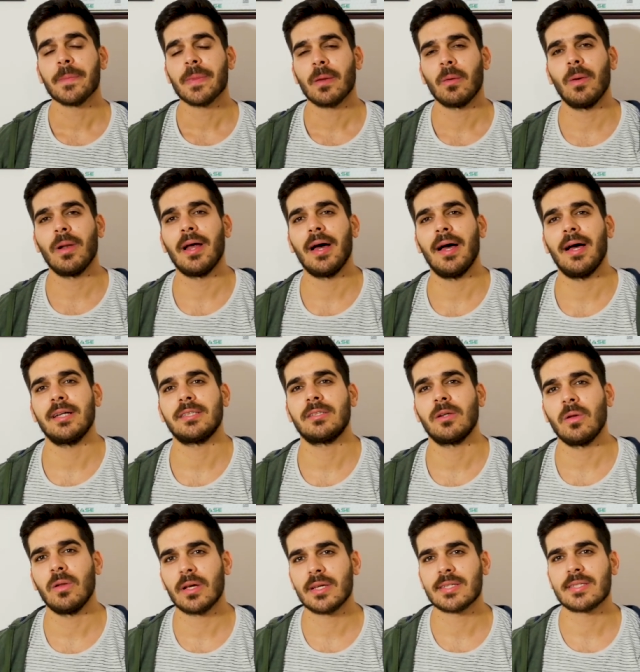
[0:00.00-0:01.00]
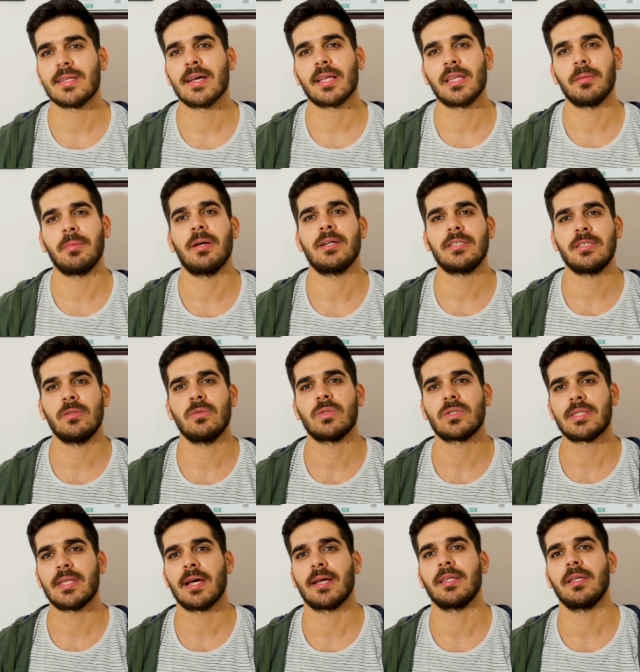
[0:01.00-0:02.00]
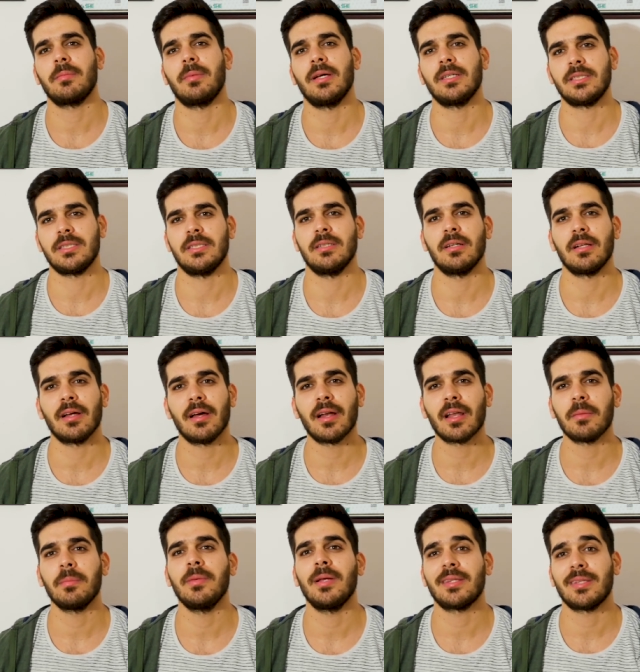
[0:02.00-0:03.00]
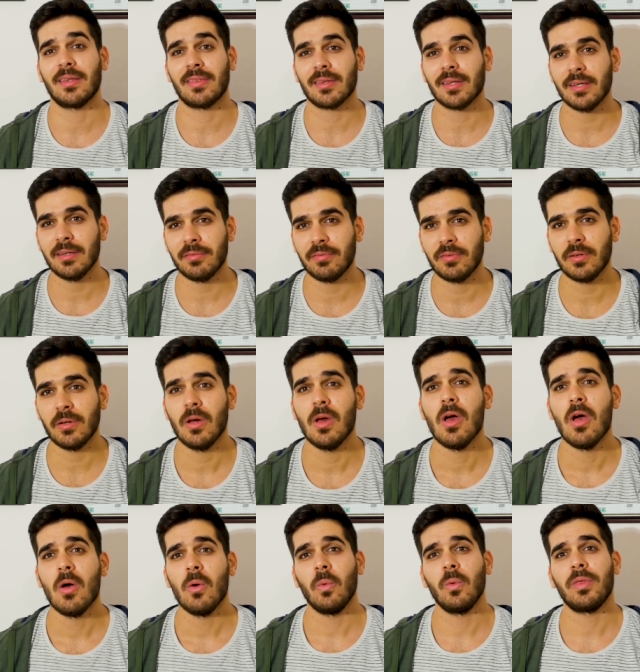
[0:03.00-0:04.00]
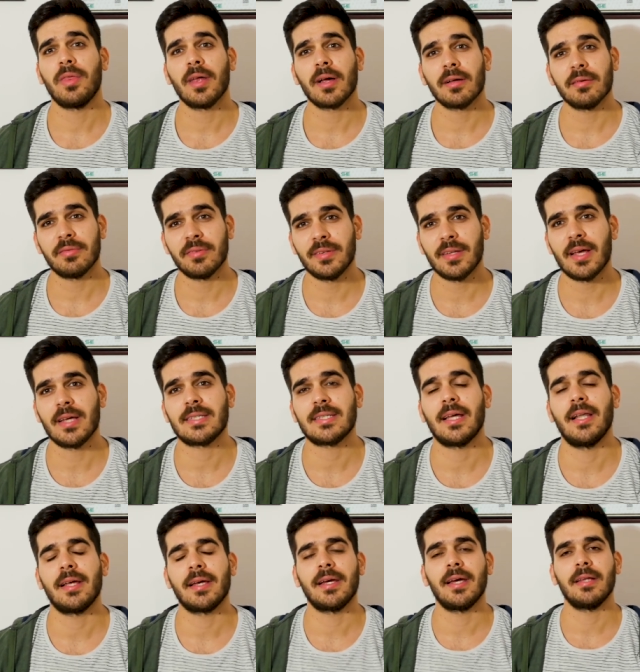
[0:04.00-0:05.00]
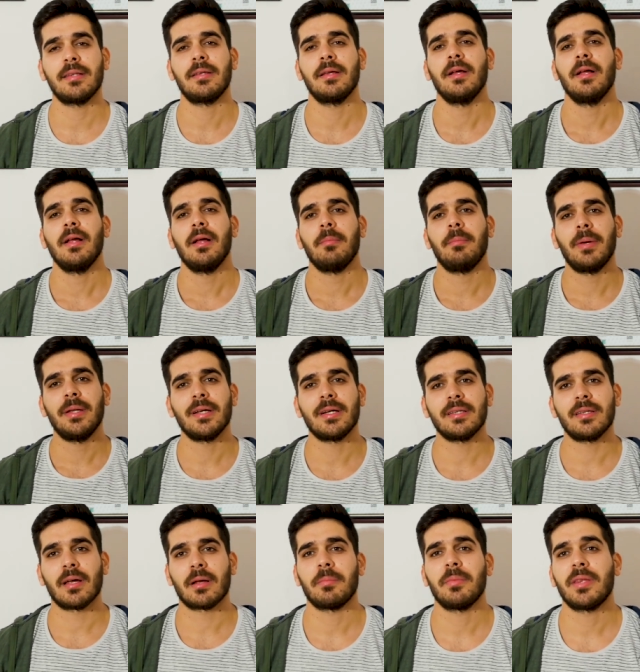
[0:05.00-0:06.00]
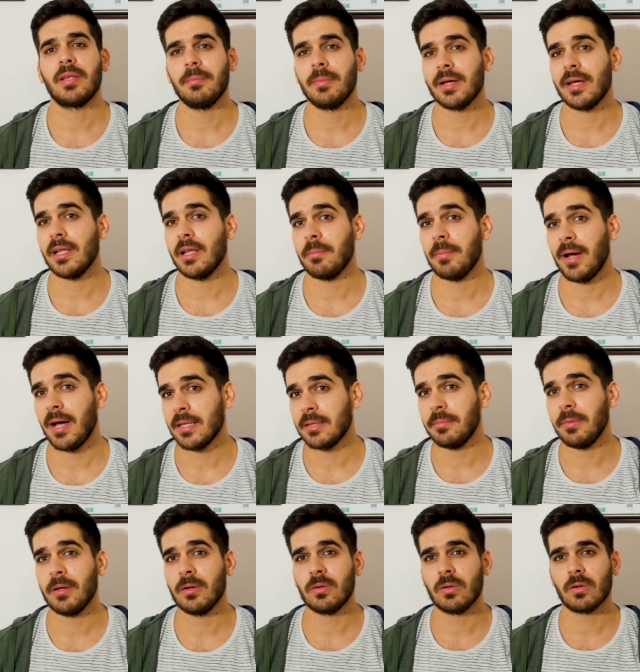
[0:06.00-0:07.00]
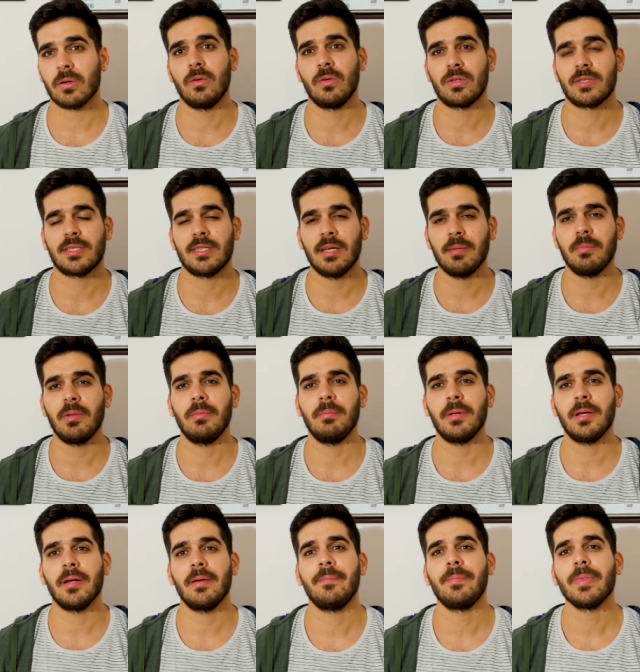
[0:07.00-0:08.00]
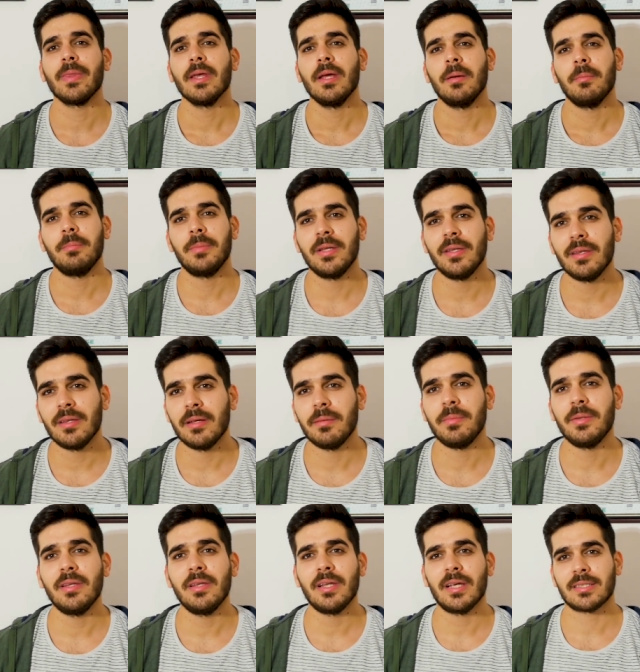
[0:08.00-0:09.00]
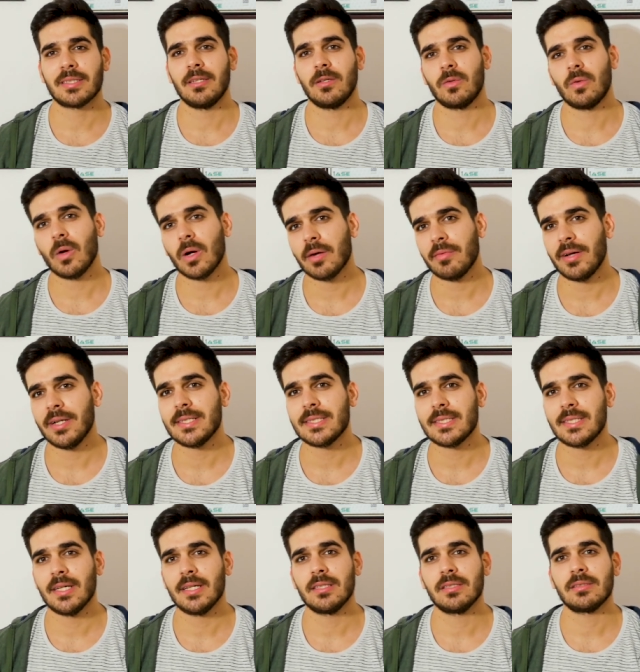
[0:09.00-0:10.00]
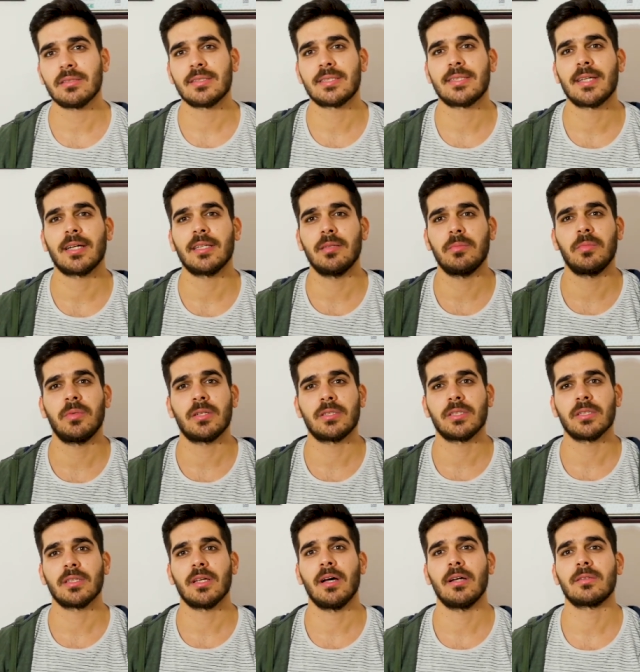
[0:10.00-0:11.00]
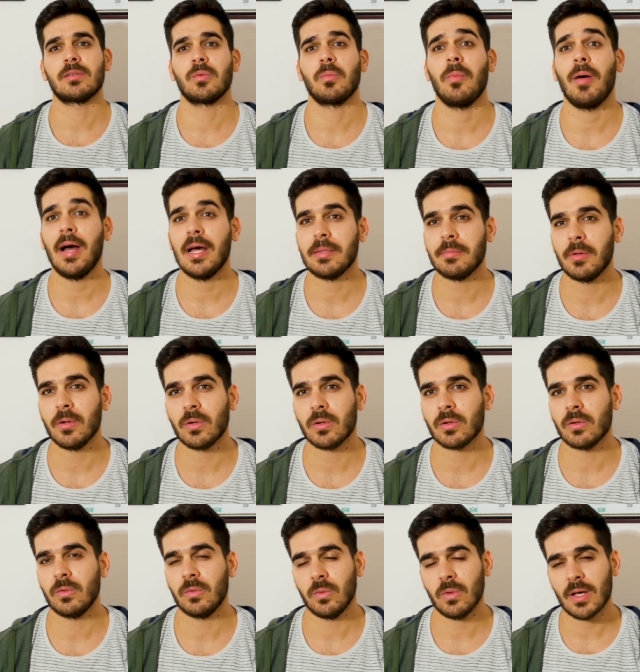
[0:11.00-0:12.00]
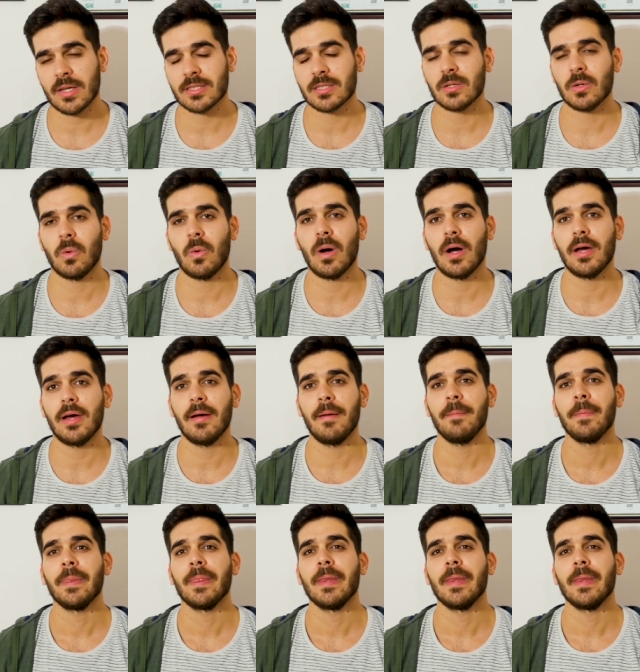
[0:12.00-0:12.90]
ولا حاحكي اقول لك استخدم هالشيء واستخدم هالشيء الغرض انه تثقيفي ونثقف الناس على قد ما نقدر مثل ما قلنا ما حد ما ينكر انه 90% من الناس اللي توقف على الستيج تستخدم منشطات وما حد ما ينكر انه الناس هوايه